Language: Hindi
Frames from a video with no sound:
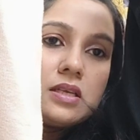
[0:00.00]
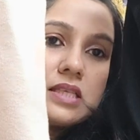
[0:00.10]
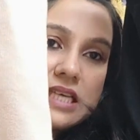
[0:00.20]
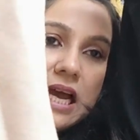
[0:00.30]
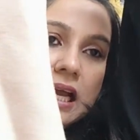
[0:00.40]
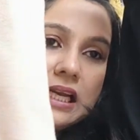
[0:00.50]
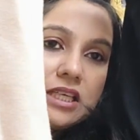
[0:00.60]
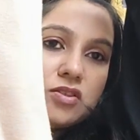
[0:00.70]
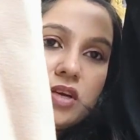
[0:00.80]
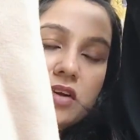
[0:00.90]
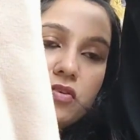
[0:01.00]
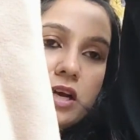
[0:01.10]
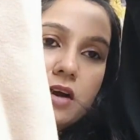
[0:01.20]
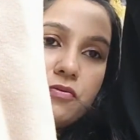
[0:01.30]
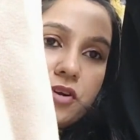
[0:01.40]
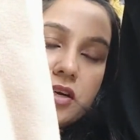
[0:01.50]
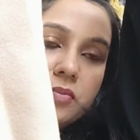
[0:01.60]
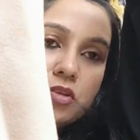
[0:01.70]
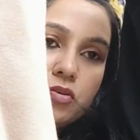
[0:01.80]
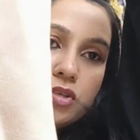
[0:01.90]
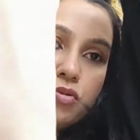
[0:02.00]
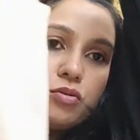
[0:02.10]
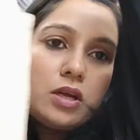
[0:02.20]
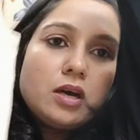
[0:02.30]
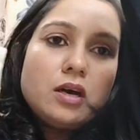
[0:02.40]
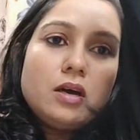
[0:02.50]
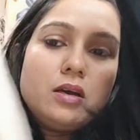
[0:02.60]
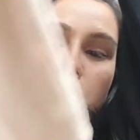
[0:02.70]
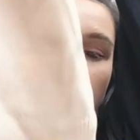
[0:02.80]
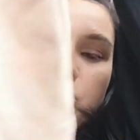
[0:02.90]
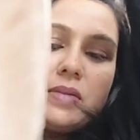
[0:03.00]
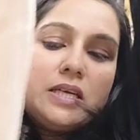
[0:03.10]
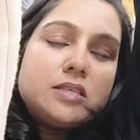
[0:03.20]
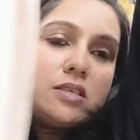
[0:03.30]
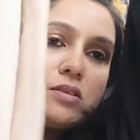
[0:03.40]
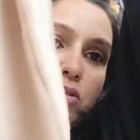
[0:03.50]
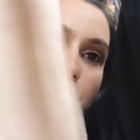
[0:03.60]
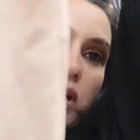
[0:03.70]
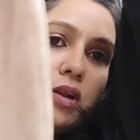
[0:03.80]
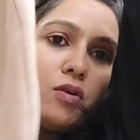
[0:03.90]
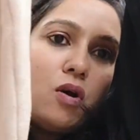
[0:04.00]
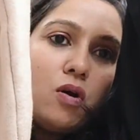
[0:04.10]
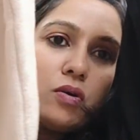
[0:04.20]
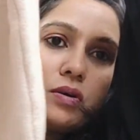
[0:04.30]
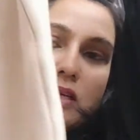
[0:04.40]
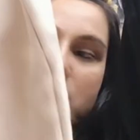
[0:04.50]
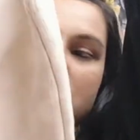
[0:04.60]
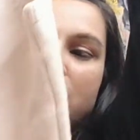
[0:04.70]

स्टाइलिंग जो है वो फ्रंट में थोड़ा छोटा पीछे से थोड़ा लॉन्ग इस तरह